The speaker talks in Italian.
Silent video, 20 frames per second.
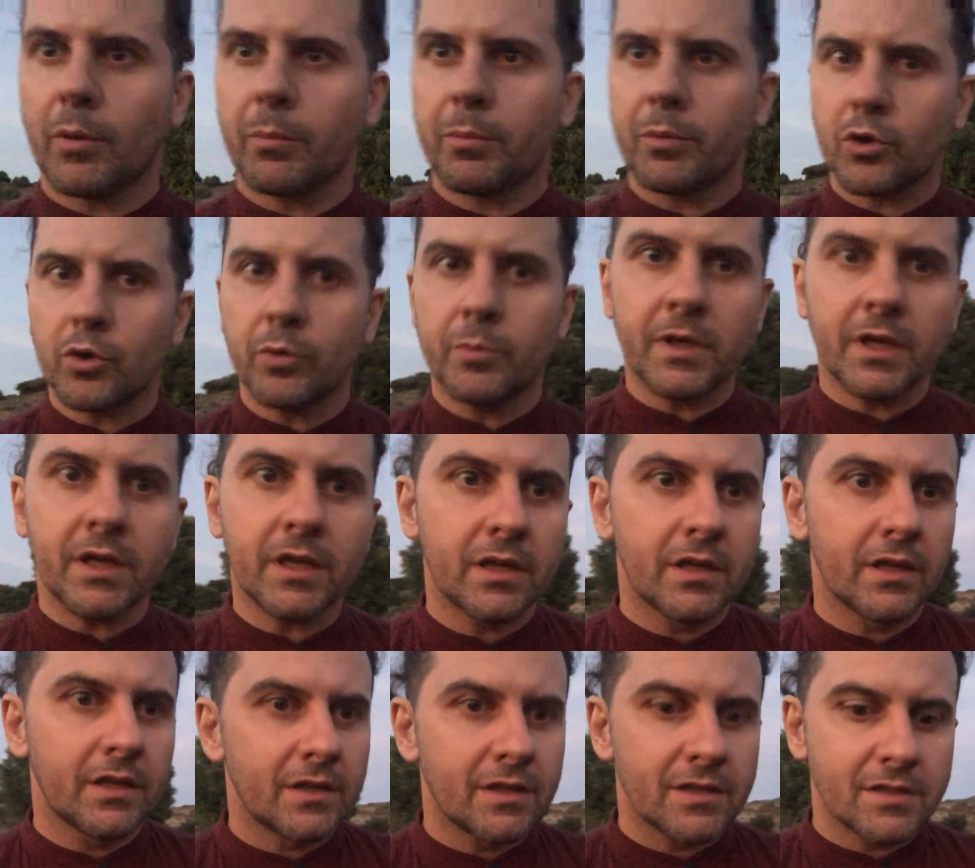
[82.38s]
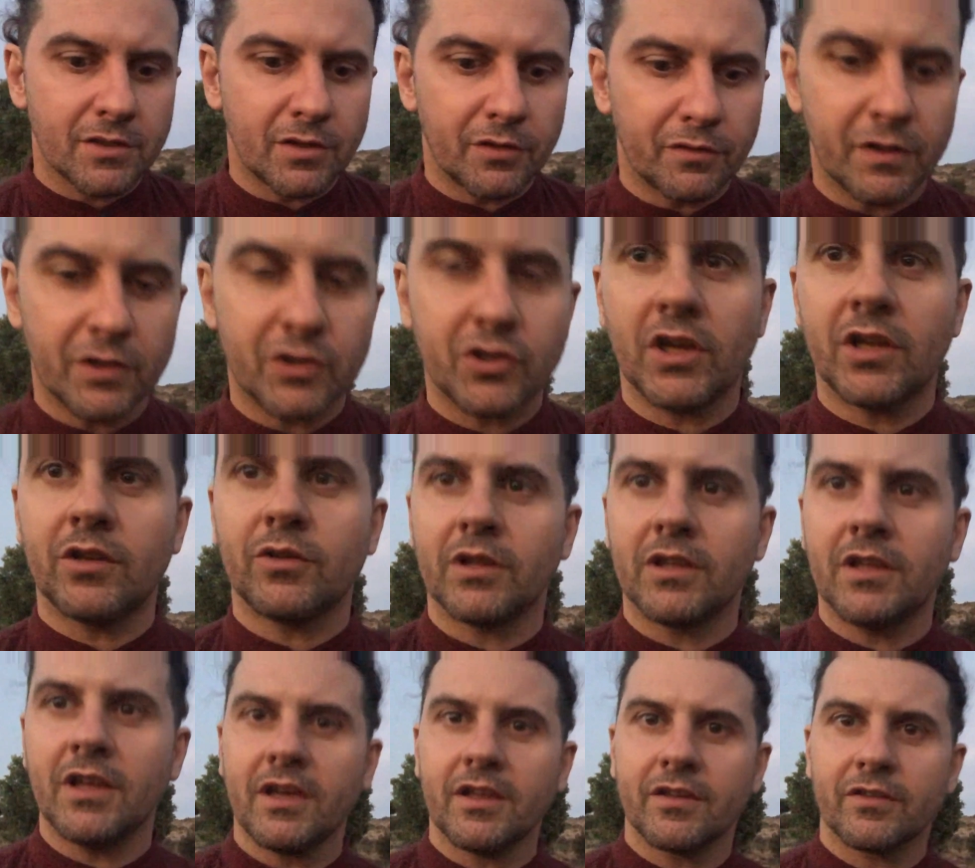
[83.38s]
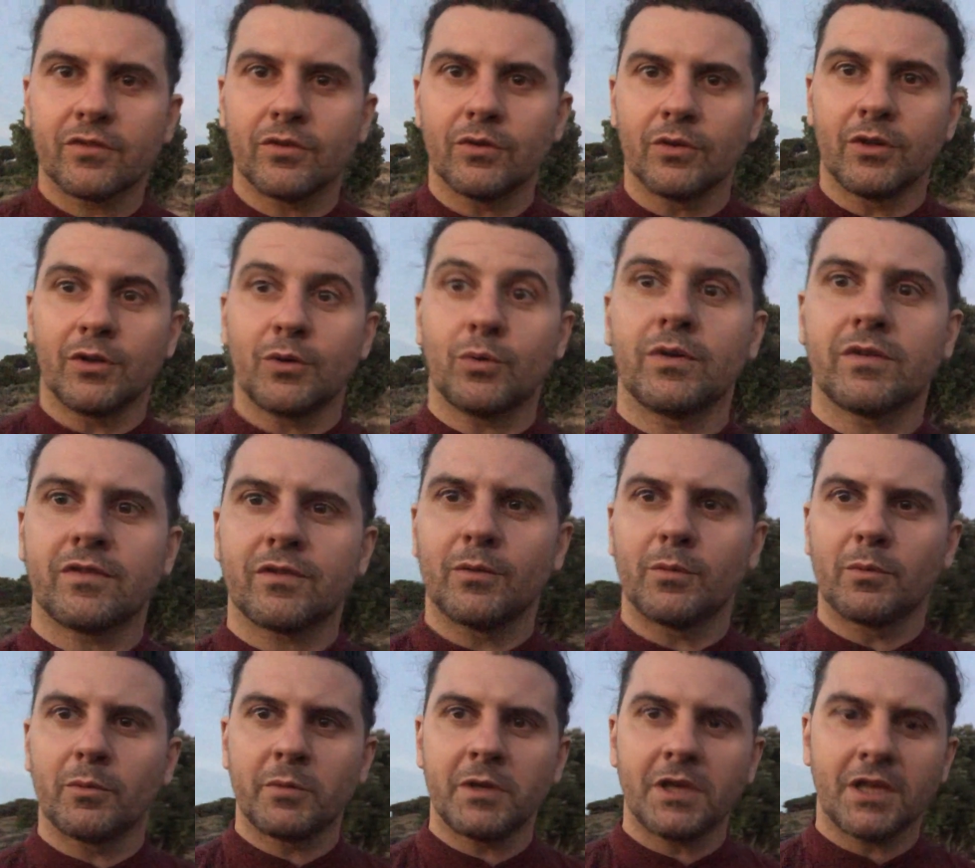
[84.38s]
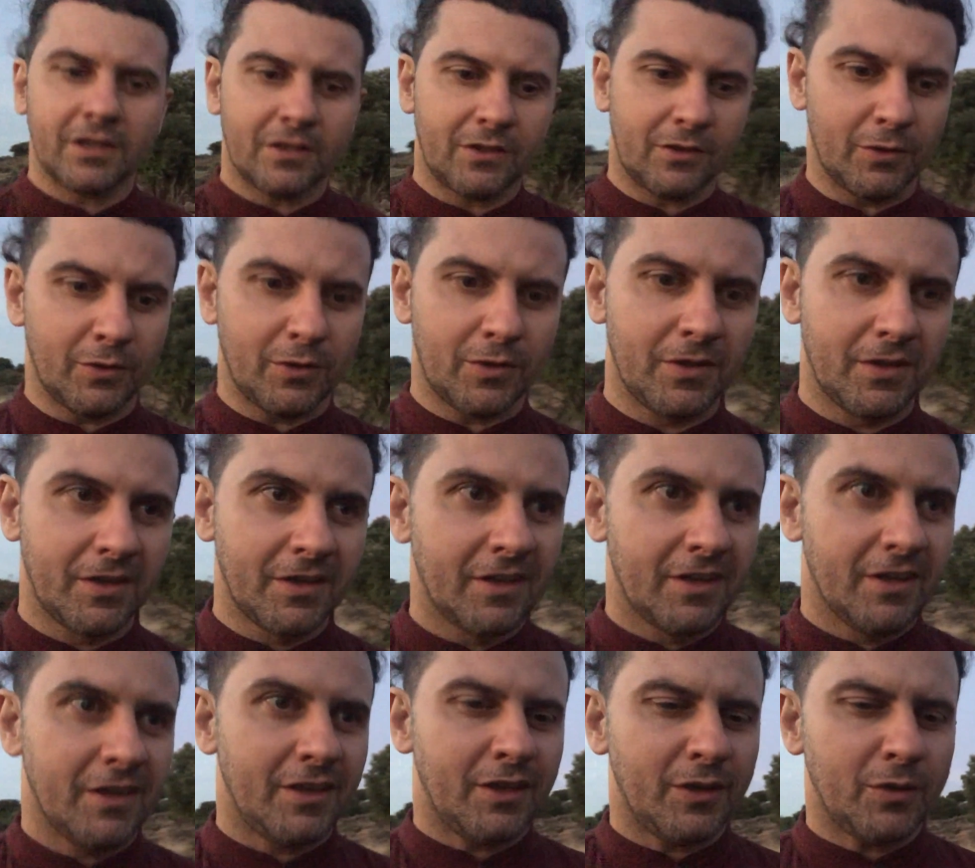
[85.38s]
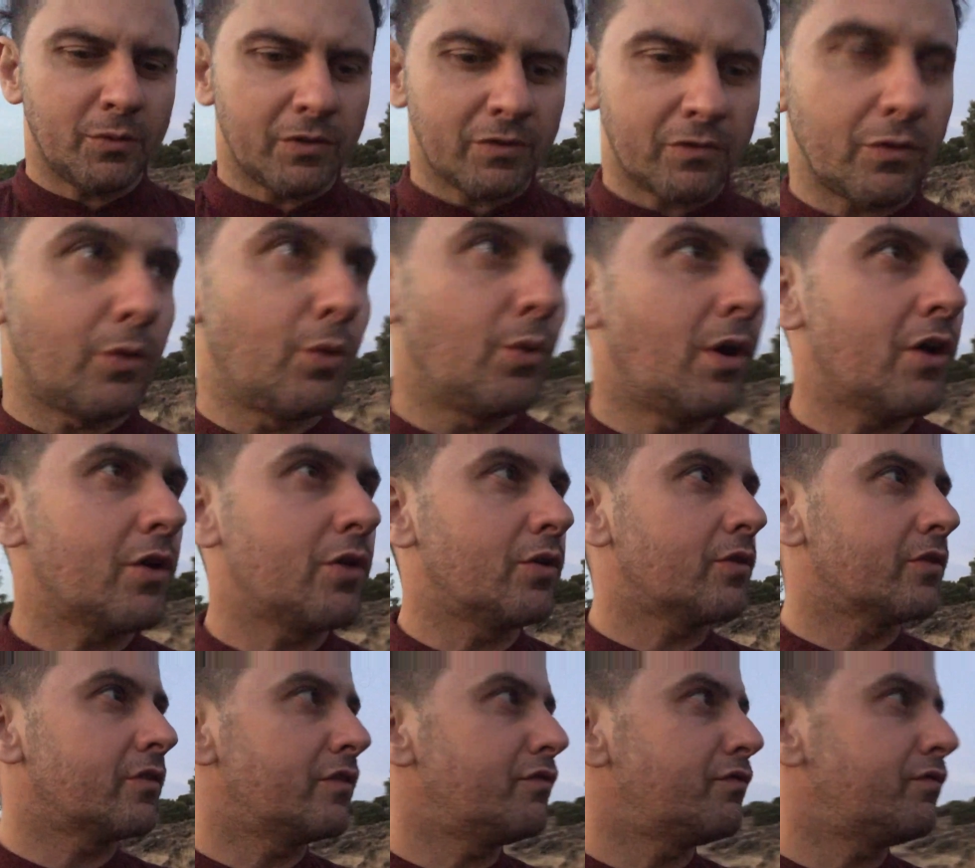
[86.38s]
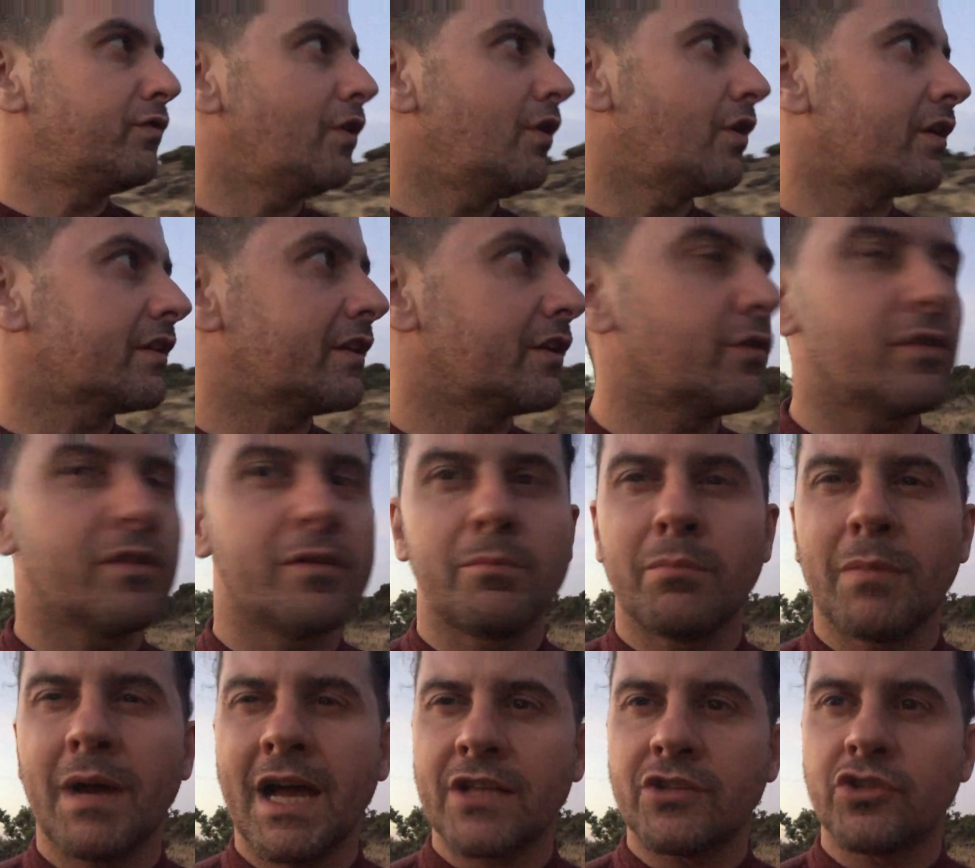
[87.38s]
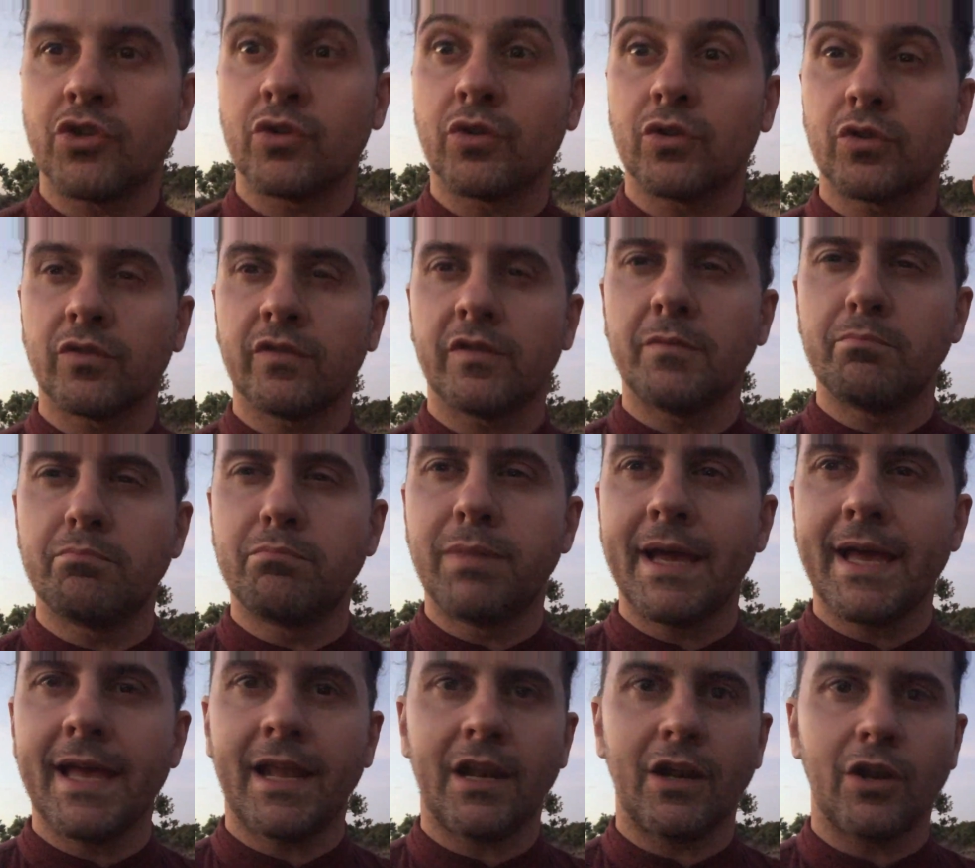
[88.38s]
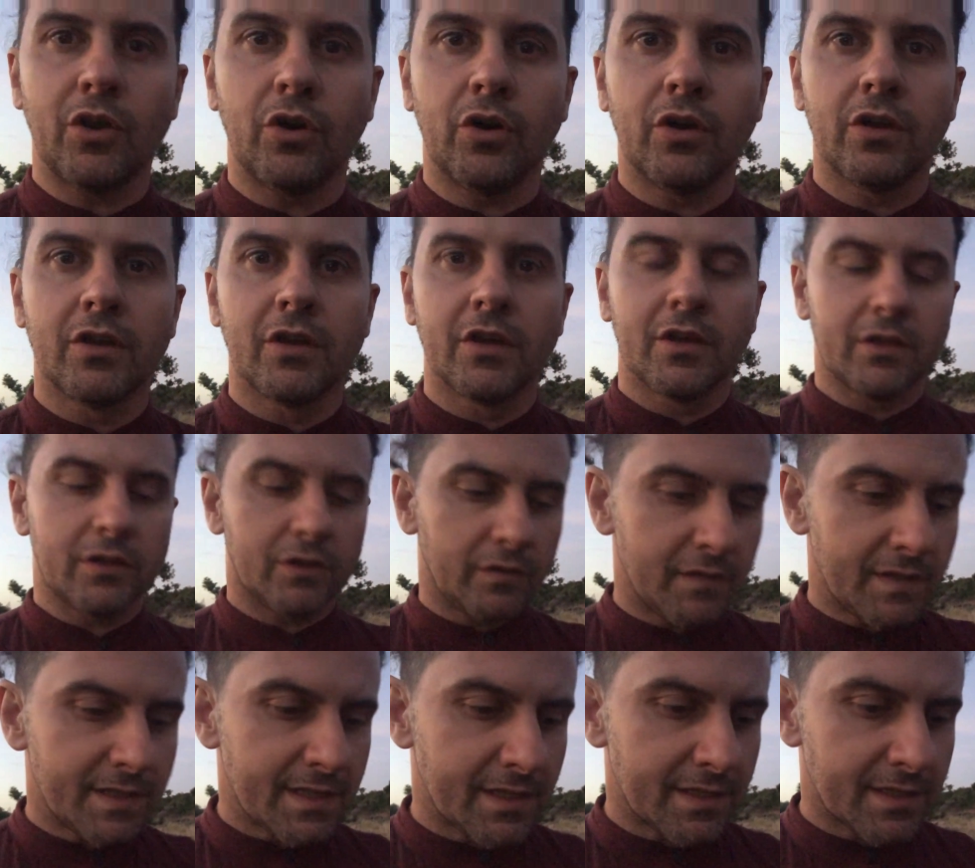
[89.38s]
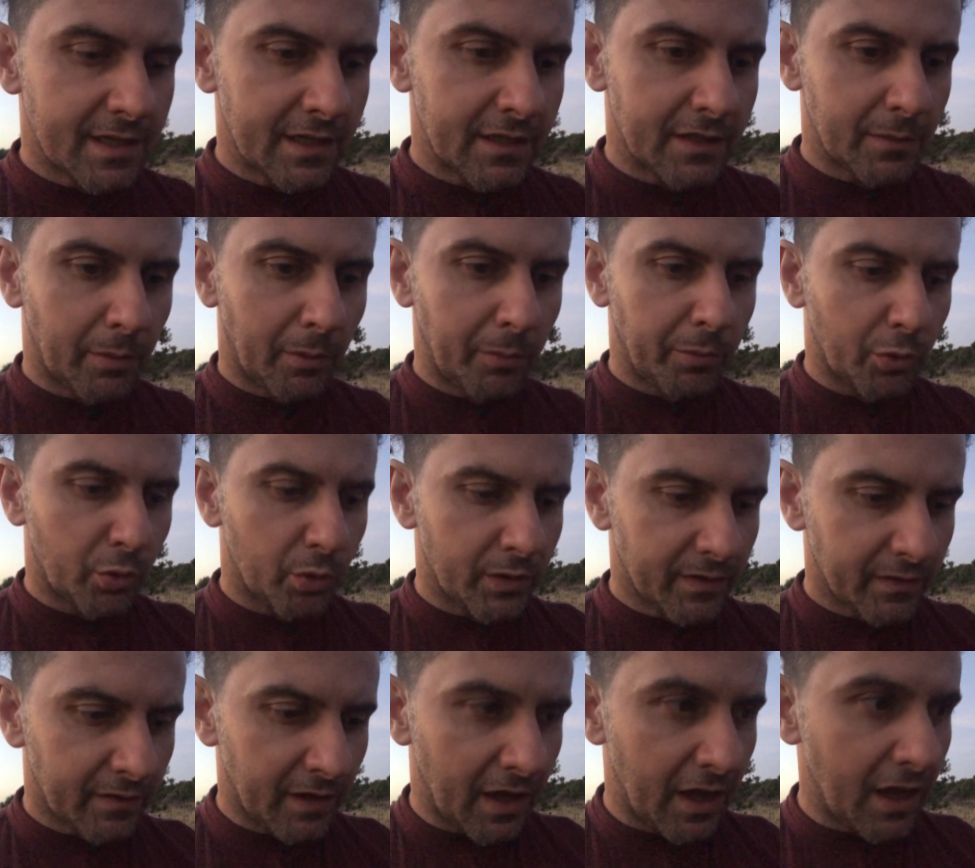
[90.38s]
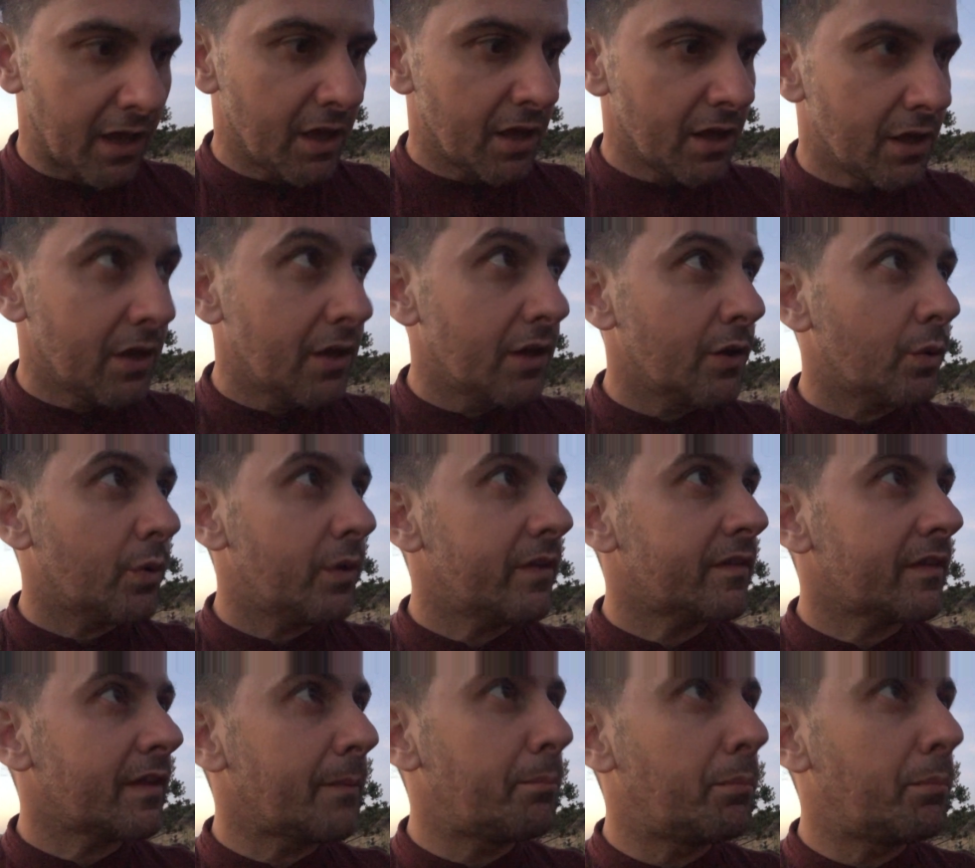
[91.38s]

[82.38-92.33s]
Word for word: proprio come sto facendo adesso, in questo momento, in questo luogo così forte, così magico, così bello, dove si sente proprio questa, questa